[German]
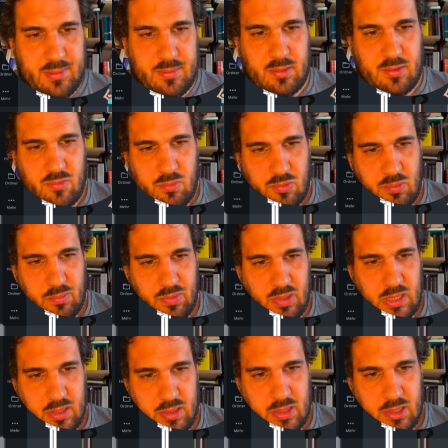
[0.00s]
das muss man
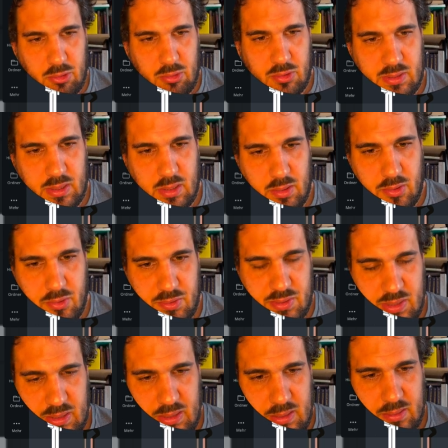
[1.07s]
vielleicht auch noch sagen, können Sie
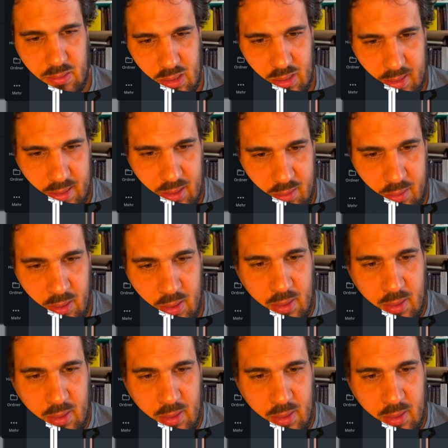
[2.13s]
hier teilen.